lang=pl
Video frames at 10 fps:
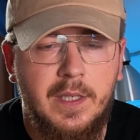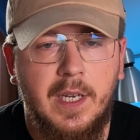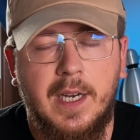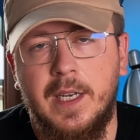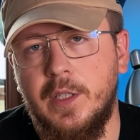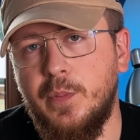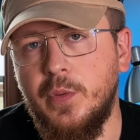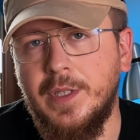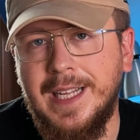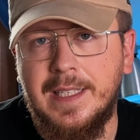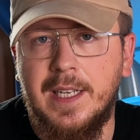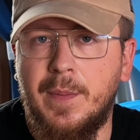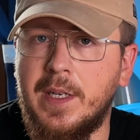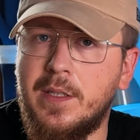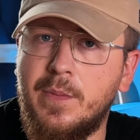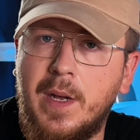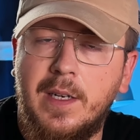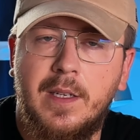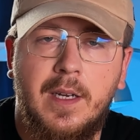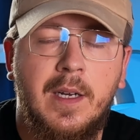i jaka jest punktacja
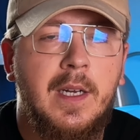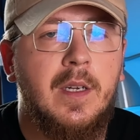maksymalna,